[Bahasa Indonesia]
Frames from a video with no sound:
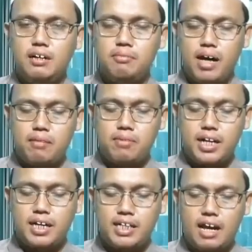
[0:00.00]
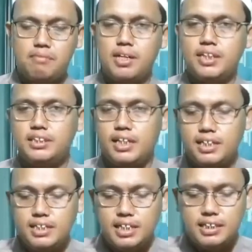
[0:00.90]
mengamalkan dari amalan
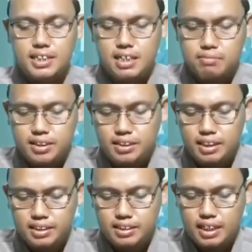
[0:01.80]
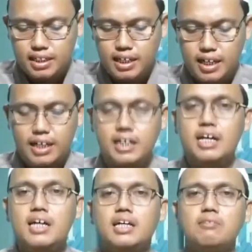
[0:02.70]
jahiliyah tadi yang masih dilestarikan,
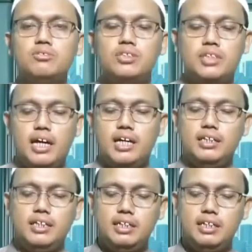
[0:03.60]
kemudian